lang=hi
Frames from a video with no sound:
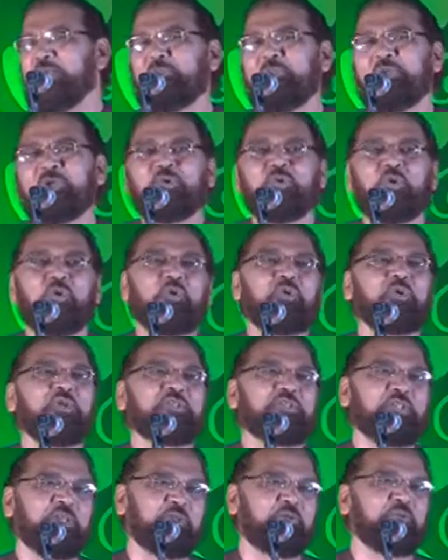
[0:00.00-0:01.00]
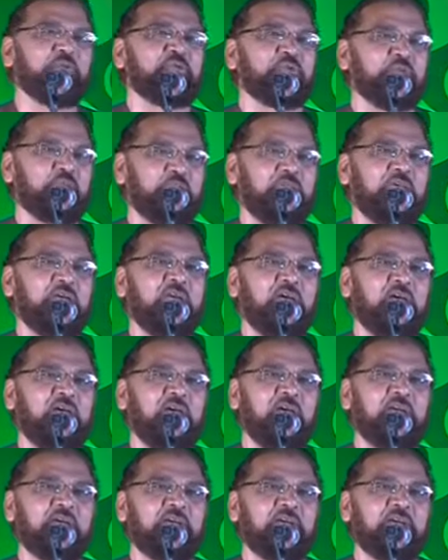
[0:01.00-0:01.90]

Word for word: में कौन गज़ल को सुनेगा